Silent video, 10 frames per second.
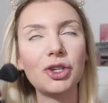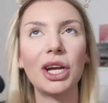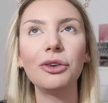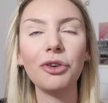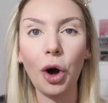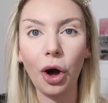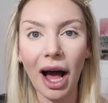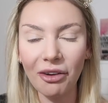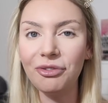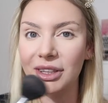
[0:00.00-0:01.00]
cioè dovrò
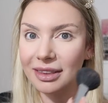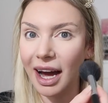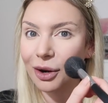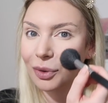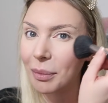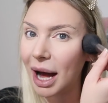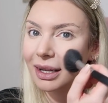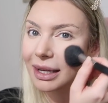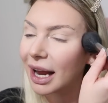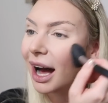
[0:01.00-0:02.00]
affittare una
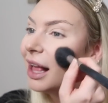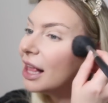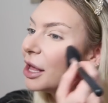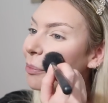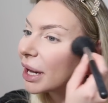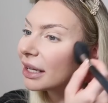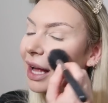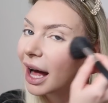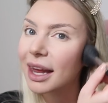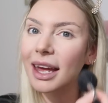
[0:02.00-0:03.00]
macchina per
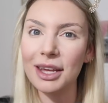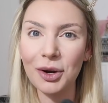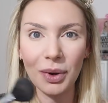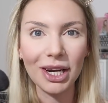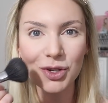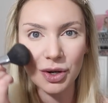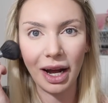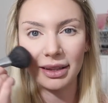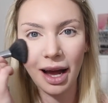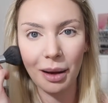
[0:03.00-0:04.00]
andare in quella
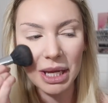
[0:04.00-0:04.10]
giornata a